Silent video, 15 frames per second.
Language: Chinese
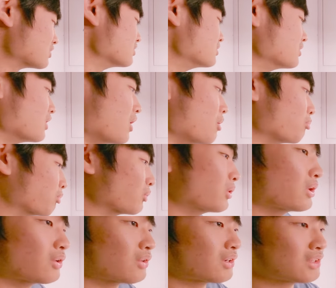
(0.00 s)
就是不
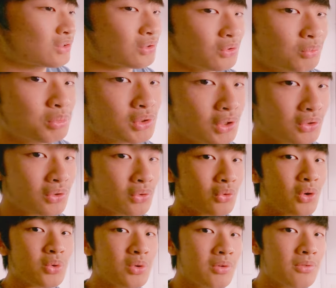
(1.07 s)
会有很多不同
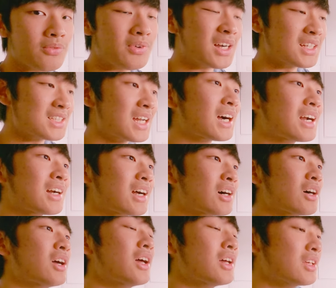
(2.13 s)
光源方向，
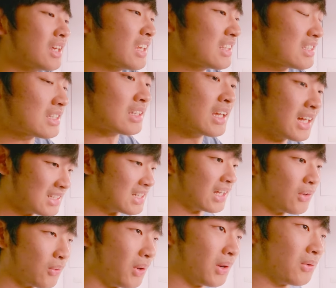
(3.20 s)
让影子看起
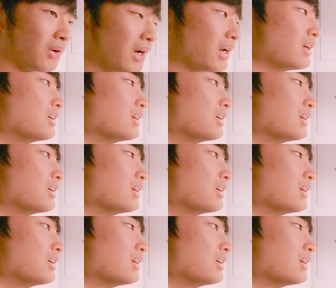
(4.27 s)
来怪怪